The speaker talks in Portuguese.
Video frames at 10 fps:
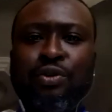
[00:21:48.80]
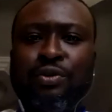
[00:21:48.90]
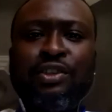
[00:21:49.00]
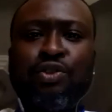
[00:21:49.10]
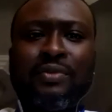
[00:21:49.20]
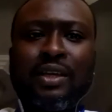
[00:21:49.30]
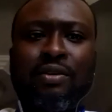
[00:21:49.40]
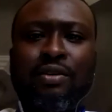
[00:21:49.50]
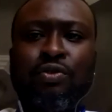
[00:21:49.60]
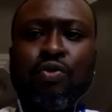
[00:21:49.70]
e
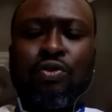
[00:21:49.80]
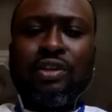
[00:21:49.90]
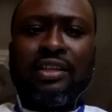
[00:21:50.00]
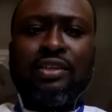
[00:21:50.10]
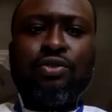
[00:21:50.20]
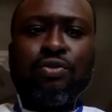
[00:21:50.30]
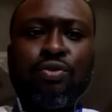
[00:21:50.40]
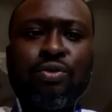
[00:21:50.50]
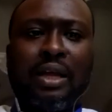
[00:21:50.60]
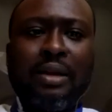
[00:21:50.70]
bens
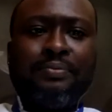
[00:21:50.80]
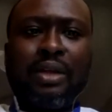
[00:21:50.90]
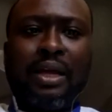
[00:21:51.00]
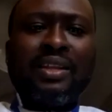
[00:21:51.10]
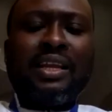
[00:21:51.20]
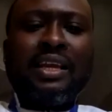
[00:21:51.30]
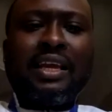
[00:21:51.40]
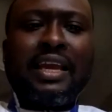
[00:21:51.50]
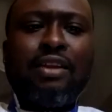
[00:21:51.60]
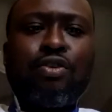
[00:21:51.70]

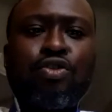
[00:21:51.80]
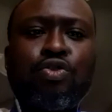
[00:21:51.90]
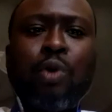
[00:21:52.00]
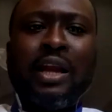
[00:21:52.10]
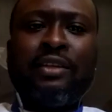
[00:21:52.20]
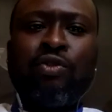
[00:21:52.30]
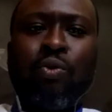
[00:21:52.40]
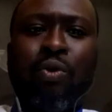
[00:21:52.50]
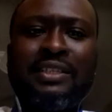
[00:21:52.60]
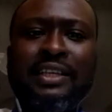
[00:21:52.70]
Uh, estão numa
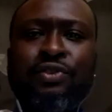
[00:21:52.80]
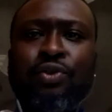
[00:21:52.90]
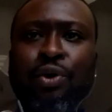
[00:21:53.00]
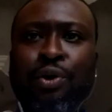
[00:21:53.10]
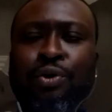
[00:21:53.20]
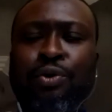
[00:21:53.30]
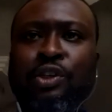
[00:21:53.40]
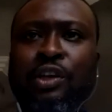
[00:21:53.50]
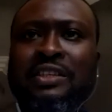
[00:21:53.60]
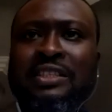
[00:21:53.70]
contradição em
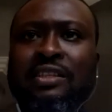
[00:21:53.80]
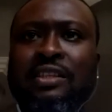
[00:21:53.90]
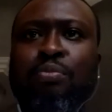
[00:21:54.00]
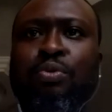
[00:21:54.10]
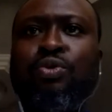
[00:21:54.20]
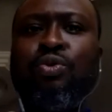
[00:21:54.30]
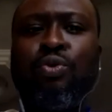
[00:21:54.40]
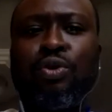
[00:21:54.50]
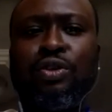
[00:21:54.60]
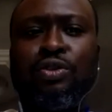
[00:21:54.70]
relação aos
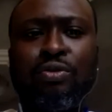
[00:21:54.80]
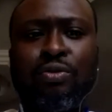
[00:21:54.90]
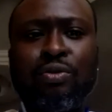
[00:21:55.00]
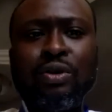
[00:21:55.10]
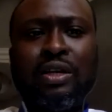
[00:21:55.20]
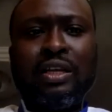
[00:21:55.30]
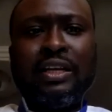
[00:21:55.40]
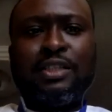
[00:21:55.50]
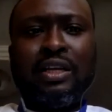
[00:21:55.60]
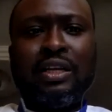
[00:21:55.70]
jovens. Os
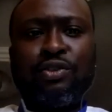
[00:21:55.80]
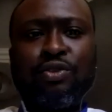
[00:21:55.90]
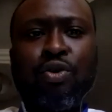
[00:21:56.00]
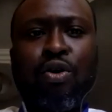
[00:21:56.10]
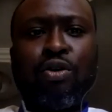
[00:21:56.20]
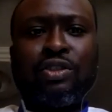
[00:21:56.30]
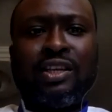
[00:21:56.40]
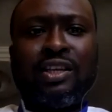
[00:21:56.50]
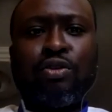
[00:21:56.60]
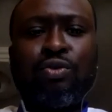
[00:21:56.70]
quatro setores
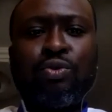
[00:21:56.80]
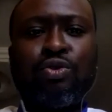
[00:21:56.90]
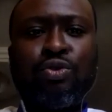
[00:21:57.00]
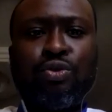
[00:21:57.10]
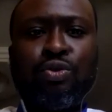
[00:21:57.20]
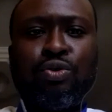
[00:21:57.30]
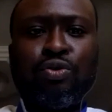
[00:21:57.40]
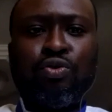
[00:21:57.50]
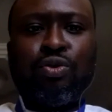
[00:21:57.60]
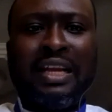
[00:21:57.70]
eh, que eh,
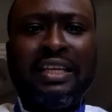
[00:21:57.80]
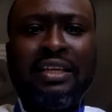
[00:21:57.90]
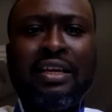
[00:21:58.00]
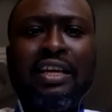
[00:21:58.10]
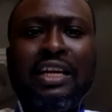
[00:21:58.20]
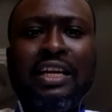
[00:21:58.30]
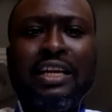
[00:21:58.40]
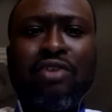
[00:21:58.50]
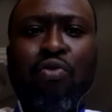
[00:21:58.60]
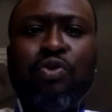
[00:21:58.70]
estão no espaço
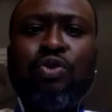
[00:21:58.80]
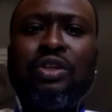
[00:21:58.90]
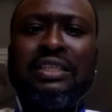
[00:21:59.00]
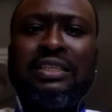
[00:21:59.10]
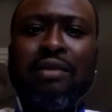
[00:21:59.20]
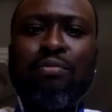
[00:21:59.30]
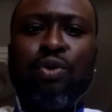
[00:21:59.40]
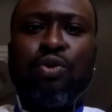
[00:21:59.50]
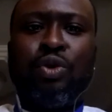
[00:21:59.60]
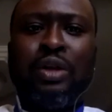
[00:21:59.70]
norte do
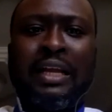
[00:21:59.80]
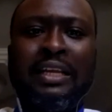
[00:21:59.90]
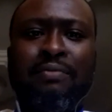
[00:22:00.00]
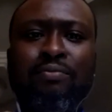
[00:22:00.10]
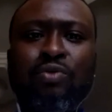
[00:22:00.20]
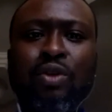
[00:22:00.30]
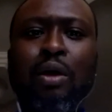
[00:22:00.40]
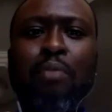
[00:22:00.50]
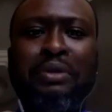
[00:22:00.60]
Mali,